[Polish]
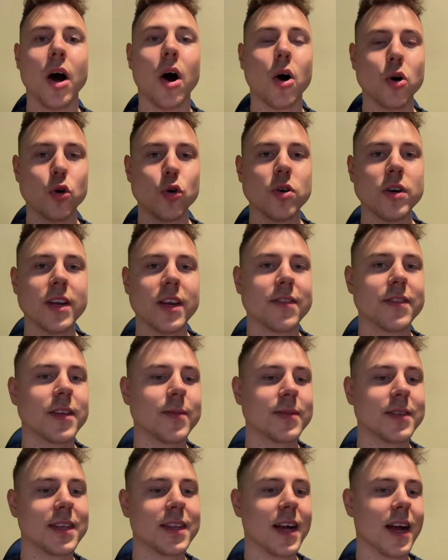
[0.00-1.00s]
Ogólnie w
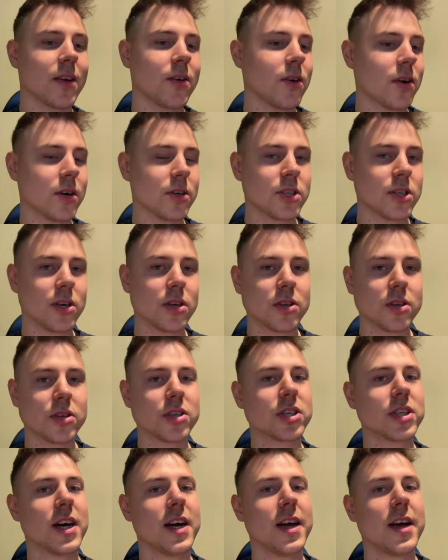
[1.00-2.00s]
tym zadaniu chodzi o to,
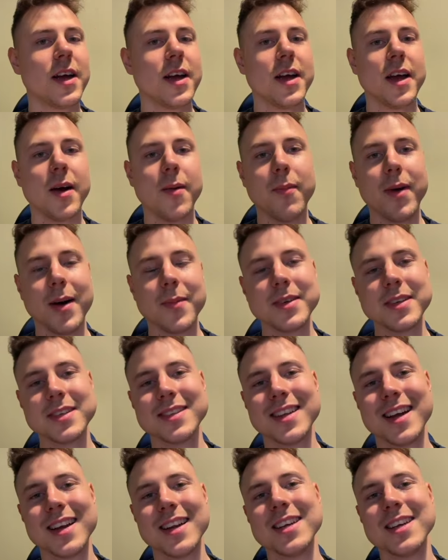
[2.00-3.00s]
że mamy
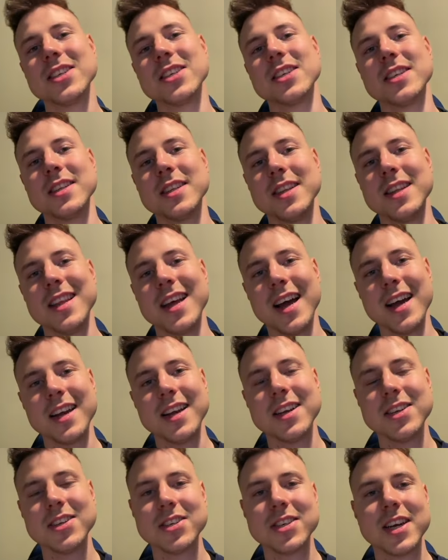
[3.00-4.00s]
znaleźć
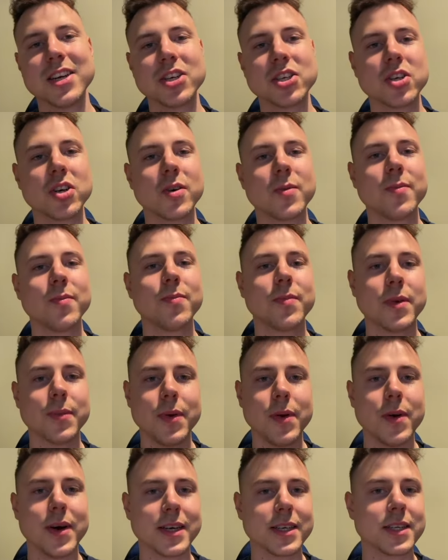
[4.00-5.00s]
najlżejszą
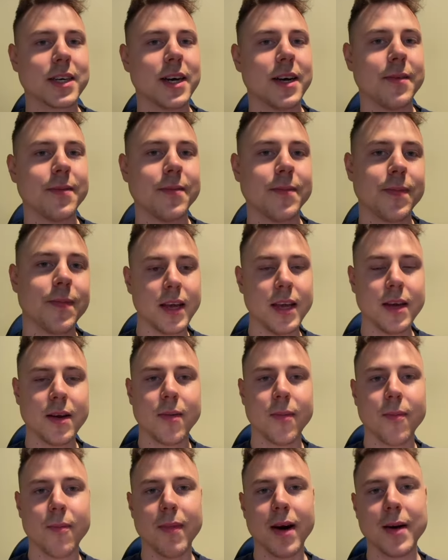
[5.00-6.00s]
piłeczkę.
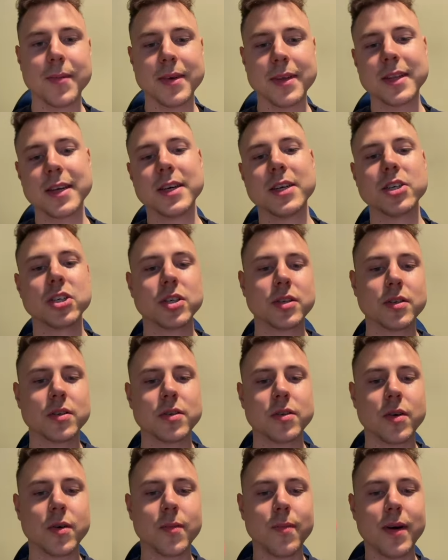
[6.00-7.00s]
I mamy też
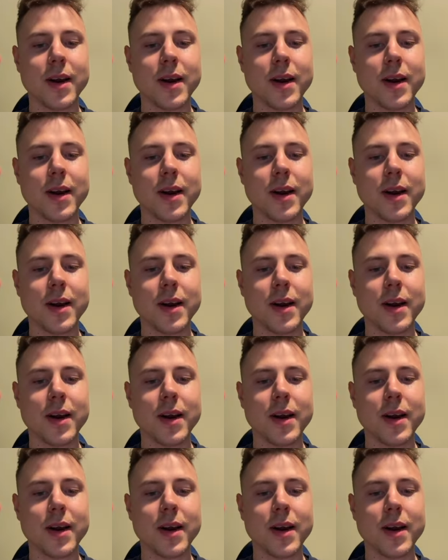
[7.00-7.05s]
tą